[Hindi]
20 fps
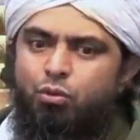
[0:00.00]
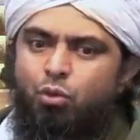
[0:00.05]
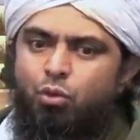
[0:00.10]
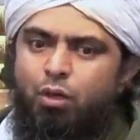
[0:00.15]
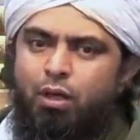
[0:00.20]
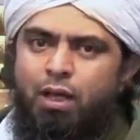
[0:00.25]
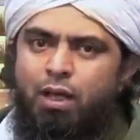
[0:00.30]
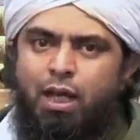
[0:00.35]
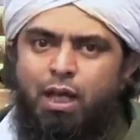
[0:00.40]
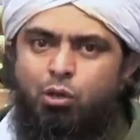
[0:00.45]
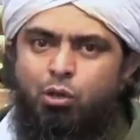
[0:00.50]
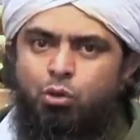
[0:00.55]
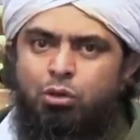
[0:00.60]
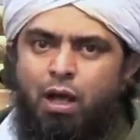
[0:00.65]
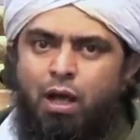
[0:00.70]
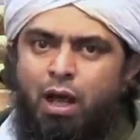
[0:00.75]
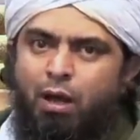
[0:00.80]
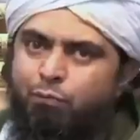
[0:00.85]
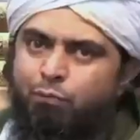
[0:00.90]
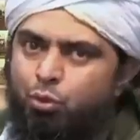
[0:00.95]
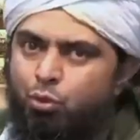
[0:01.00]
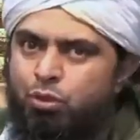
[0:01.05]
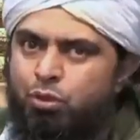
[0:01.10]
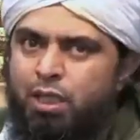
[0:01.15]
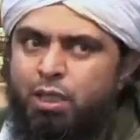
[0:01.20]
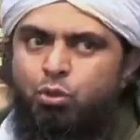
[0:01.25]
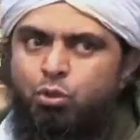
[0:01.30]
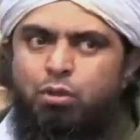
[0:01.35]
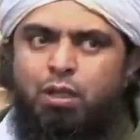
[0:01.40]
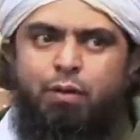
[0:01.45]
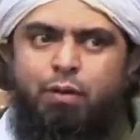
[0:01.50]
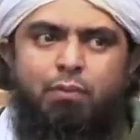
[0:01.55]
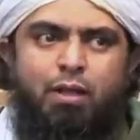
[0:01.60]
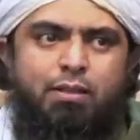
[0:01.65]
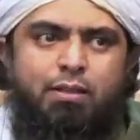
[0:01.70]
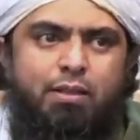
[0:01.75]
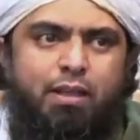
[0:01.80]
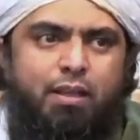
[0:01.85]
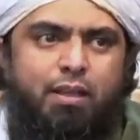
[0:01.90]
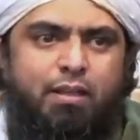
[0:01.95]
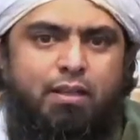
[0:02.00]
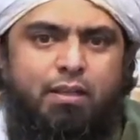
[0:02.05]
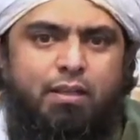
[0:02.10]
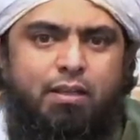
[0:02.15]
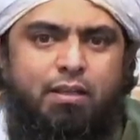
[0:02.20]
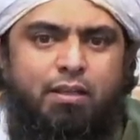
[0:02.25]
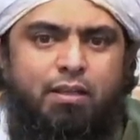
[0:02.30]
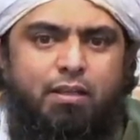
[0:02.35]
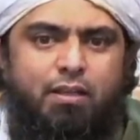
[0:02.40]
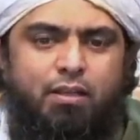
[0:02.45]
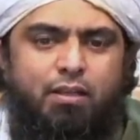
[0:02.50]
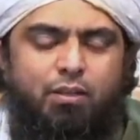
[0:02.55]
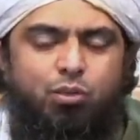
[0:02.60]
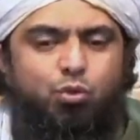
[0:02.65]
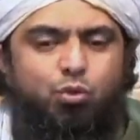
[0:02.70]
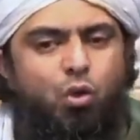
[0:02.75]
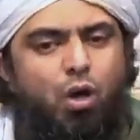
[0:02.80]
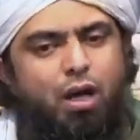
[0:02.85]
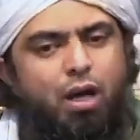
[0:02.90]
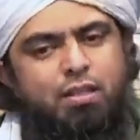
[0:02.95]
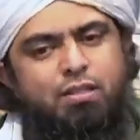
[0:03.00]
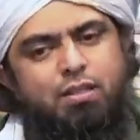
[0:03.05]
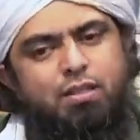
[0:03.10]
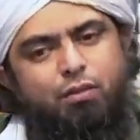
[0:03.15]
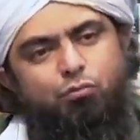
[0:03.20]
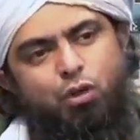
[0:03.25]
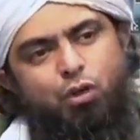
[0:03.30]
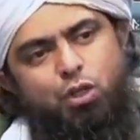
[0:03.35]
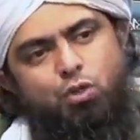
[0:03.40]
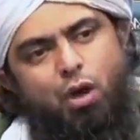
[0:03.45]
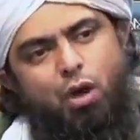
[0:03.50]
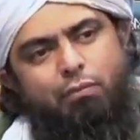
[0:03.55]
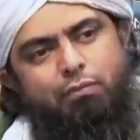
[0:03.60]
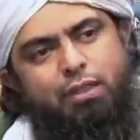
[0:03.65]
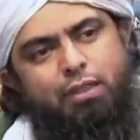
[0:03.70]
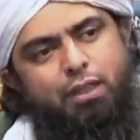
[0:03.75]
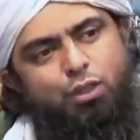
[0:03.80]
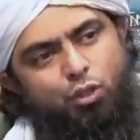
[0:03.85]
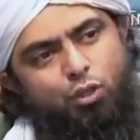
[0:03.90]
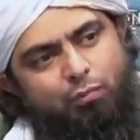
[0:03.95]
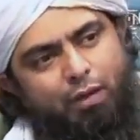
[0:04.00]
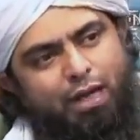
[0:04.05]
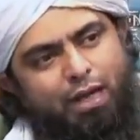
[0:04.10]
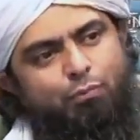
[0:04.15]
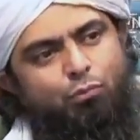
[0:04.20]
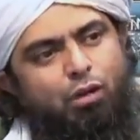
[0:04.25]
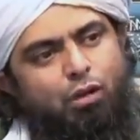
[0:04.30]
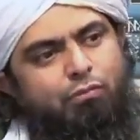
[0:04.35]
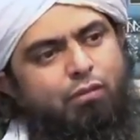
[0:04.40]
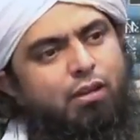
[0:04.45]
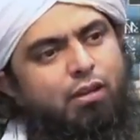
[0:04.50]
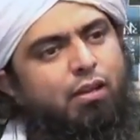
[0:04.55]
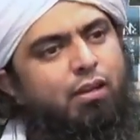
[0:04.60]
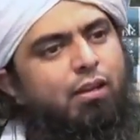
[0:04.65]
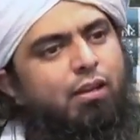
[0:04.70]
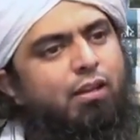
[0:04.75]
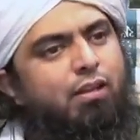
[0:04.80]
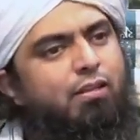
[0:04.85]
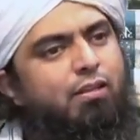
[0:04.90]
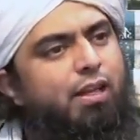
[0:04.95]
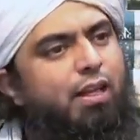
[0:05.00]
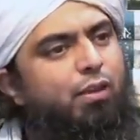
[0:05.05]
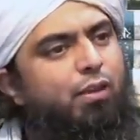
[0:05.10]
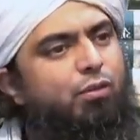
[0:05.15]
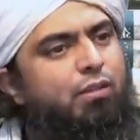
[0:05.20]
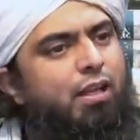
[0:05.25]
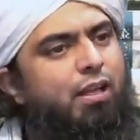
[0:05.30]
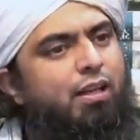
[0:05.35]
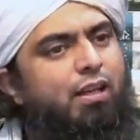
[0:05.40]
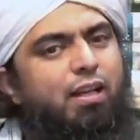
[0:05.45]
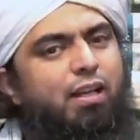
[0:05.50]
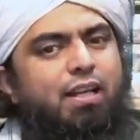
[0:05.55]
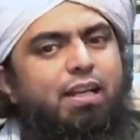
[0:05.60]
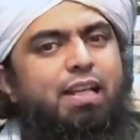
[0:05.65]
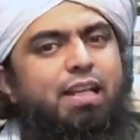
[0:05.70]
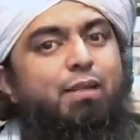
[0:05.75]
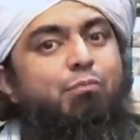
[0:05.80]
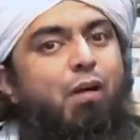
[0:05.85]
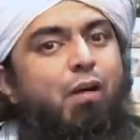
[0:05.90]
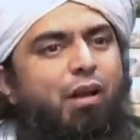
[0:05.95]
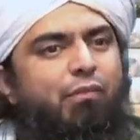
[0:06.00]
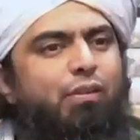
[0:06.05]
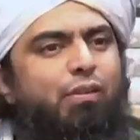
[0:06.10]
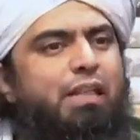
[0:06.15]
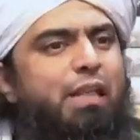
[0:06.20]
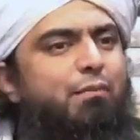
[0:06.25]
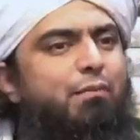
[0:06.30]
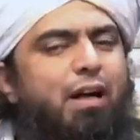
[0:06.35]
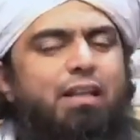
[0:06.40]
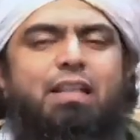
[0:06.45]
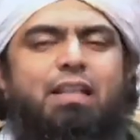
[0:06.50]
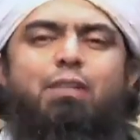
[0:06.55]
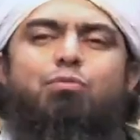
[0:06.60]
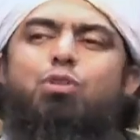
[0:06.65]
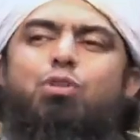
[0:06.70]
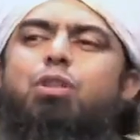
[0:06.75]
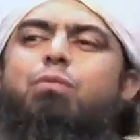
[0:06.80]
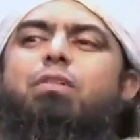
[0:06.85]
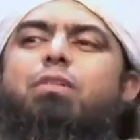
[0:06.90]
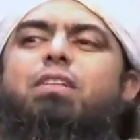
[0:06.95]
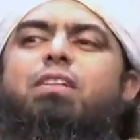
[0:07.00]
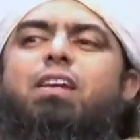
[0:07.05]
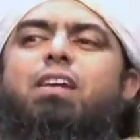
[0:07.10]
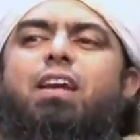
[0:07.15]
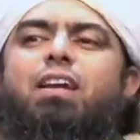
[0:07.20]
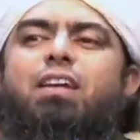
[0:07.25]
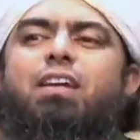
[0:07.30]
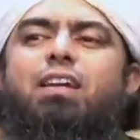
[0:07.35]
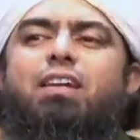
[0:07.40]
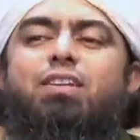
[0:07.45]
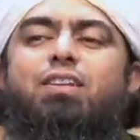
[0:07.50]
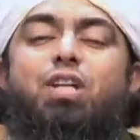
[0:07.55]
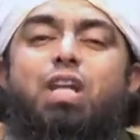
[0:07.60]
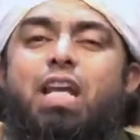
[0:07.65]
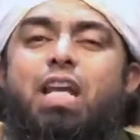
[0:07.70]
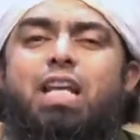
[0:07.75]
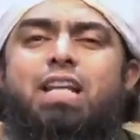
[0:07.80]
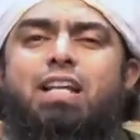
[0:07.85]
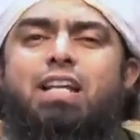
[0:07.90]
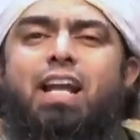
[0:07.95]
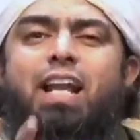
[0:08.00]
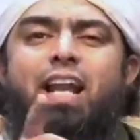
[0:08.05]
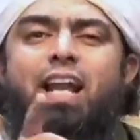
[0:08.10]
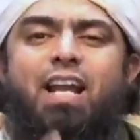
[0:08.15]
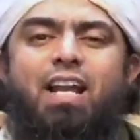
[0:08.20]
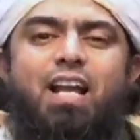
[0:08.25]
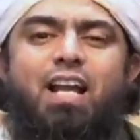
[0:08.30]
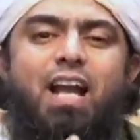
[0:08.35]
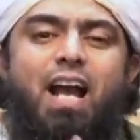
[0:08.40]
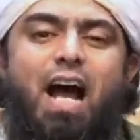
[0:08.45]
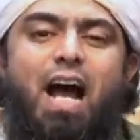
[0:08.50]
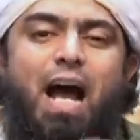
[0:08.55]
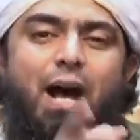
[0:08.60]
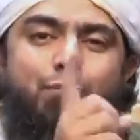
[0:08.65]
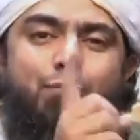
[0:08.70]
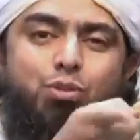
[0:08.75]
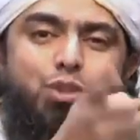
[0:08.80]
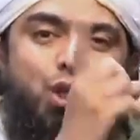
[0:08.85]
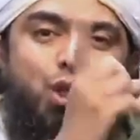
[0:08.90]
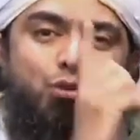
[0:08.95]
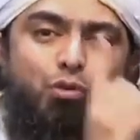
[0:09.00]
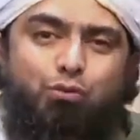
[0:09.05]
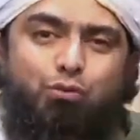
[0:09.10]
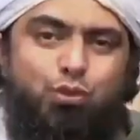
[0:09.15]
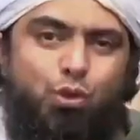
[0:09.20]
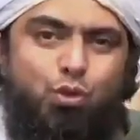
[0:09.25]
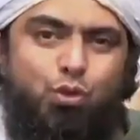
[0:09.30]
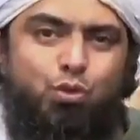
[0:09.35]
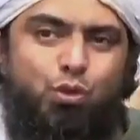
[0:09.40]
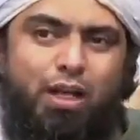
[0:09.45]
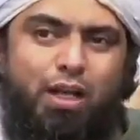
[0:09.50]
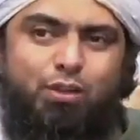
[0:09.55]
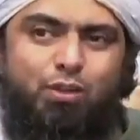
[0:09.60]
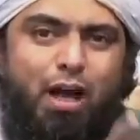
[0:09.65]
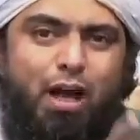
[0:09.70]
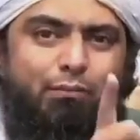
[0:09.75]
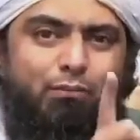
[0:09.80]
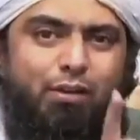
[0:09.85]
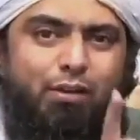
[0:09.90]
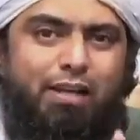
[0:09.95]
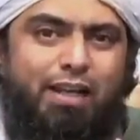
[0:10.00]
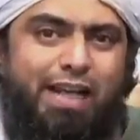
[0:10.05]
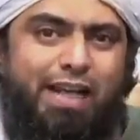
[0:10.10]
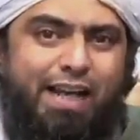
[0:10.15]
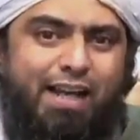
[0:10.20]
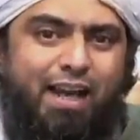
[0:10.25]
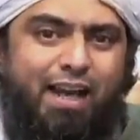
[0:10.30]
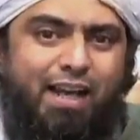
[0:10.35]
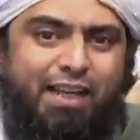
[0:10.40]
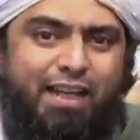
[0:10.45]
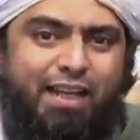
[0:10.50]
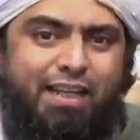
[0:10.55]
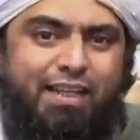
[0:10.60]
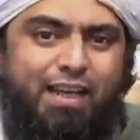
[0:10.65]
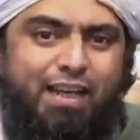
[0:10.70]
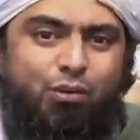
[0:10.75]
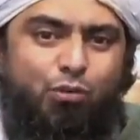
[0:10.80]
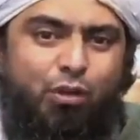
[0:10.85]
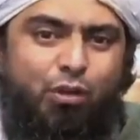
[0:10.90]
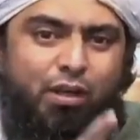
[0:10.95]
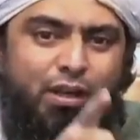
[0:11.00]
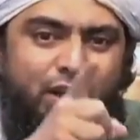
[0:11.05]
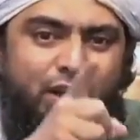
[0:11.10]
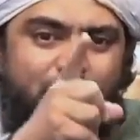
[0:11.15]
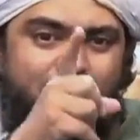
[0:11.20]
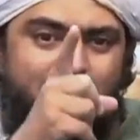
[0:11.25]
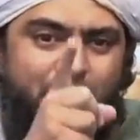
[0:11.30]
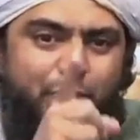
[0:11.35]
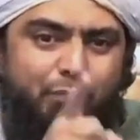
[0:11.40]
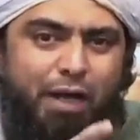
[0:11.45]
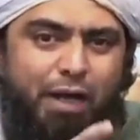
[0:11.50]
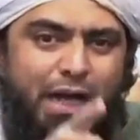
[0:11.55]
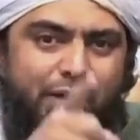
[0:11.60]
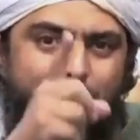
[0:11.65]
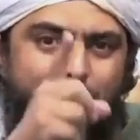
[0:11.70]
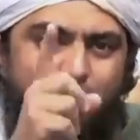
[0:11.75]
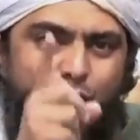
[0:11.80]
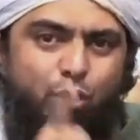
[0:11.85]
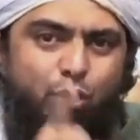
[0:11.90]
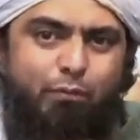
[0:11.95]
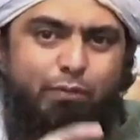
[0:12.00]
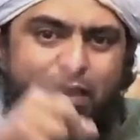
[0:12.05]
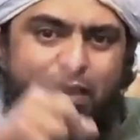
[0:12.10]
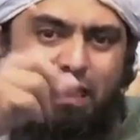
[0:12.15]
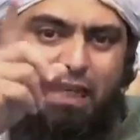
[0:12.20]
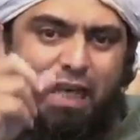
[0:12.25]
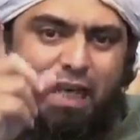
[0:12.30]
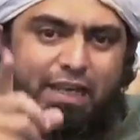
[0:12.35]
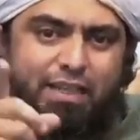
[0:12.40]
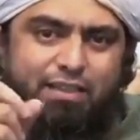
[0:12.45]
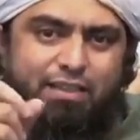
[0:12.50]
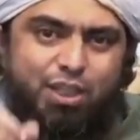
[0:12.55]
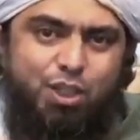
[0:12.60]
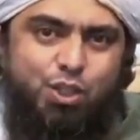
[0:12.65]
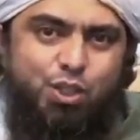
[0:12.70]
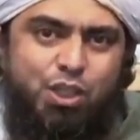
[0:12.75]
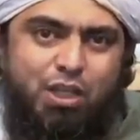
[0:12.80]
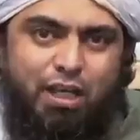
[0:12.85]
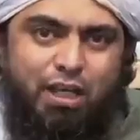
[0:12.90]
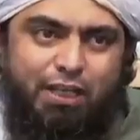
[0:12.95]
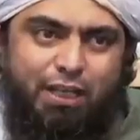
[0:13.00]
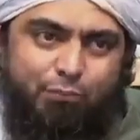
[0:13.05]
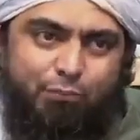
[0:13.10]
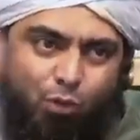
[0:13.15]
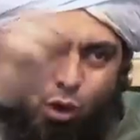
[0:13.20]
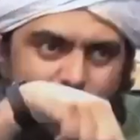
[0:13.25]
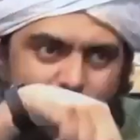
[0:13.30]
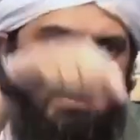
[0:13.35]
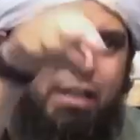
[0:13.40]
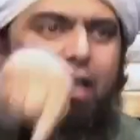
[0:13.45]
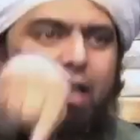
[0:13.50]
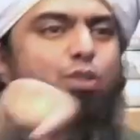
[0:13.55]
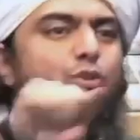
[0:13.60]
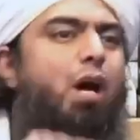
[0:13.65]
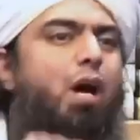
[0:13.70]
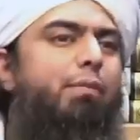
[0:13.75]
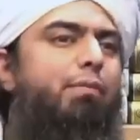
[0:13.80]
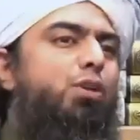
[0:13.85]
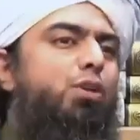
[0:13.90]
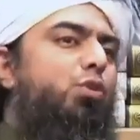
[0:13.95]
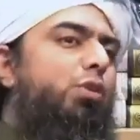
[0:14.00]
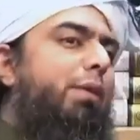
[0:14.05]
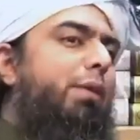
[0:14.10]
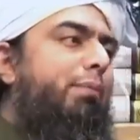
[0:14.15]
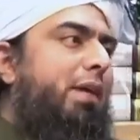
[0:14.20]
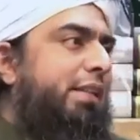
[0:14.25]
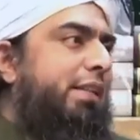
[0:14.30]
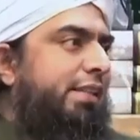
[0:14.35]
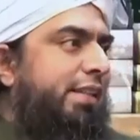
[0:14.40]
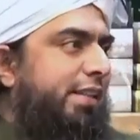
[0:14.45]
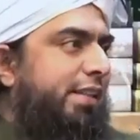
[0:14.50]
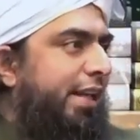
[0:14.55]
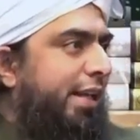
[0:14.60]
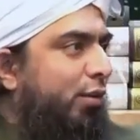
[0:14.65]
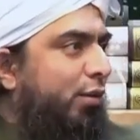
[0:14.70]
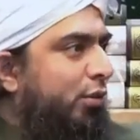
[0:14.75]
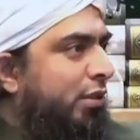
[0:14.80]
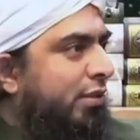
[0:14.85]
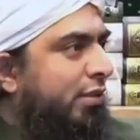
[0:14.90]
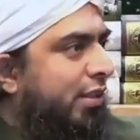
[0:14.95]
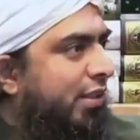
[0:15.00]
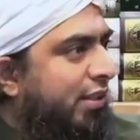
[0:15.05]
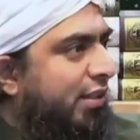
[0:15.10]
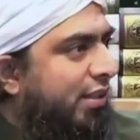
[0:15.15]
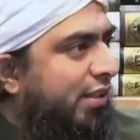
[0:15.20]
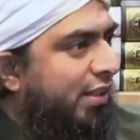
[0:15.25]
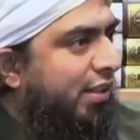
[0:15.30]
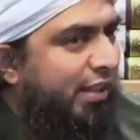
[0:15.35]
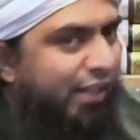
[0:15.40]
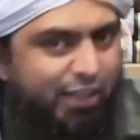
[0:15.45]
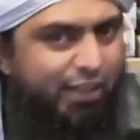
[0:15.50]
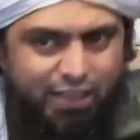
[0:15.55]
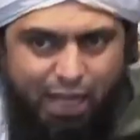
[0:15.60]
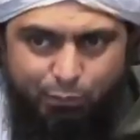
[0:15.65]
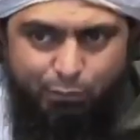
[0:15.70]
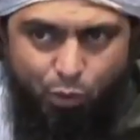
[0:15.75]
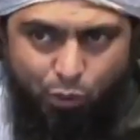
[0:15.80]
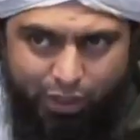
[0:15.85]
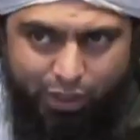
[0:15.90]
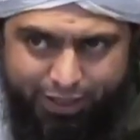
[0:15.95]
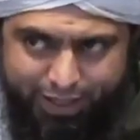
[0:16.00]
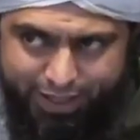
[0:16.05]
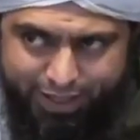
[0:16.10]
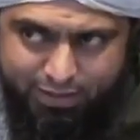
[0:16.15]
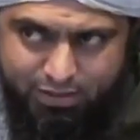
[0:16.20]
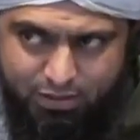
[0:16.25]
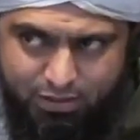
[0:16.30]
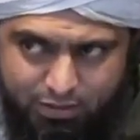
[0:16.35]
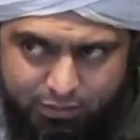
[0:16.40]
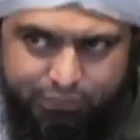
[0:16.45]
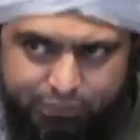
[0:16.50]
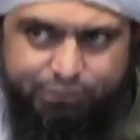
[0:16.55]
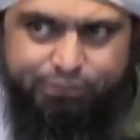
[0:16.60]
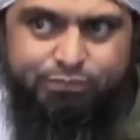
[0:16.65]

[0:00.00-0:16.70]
तो एक खुदा हम क्यों तीन खुदा मानते हैं तो अक्सर वही जवाब देते हैं जो हमारे मौलवी दे रहे होते हैं कि बारफत की बात है आपको समझ नहीं आएगी यकीन करें आप उसकी गुफ्तगु सुने तो आपको लगेगा कि ये कोई ब्रिलवी दोबंदी अहलदी शिया के मौलवी का जवाब है जो उनके पादरी दे रहे होते थे किताबों के अगेंस्ट